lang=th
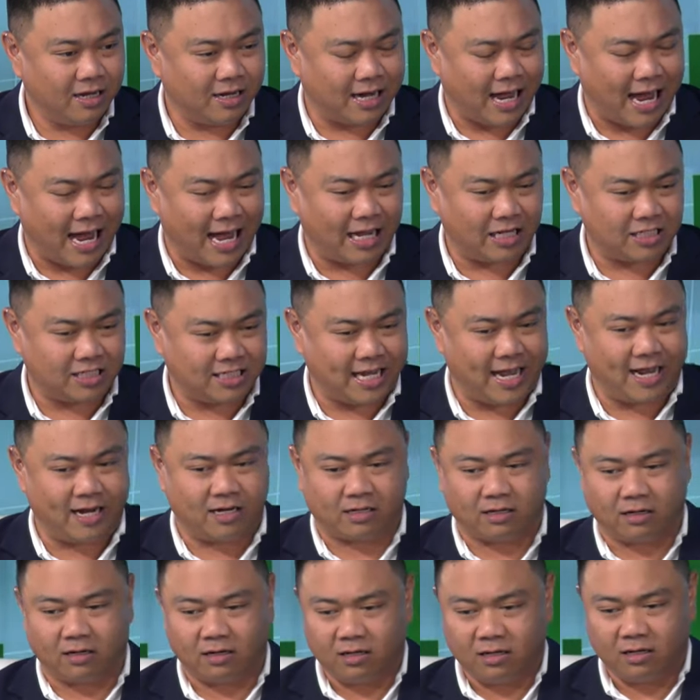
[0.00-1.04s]
นะฮะเช่น
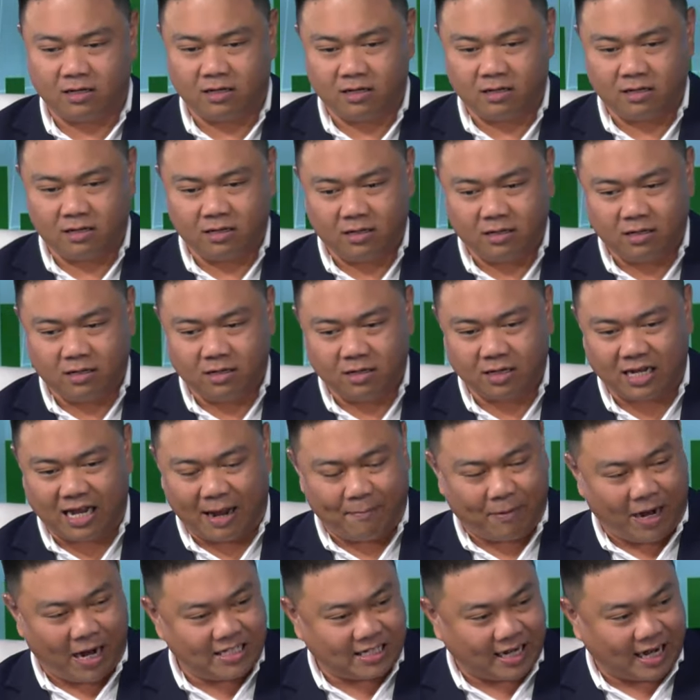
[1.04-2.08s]
กำไร
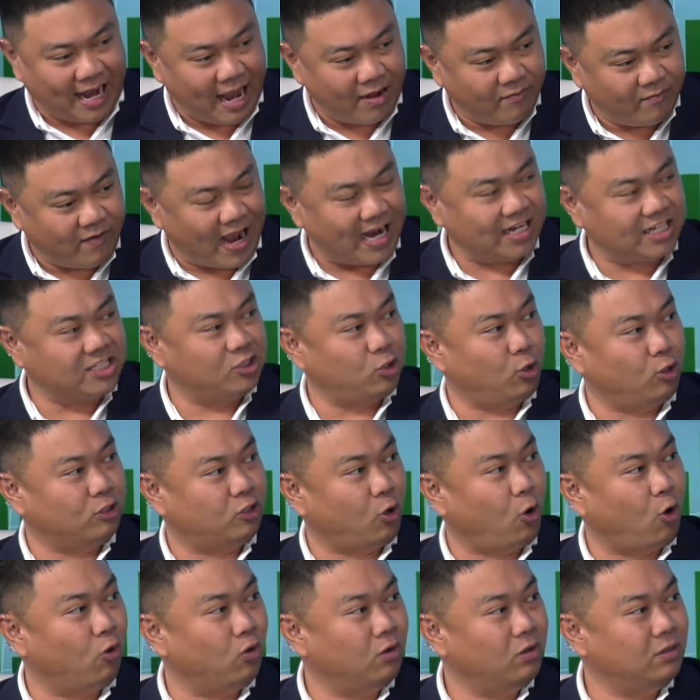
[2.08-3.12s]
จาก Advance โดยตรง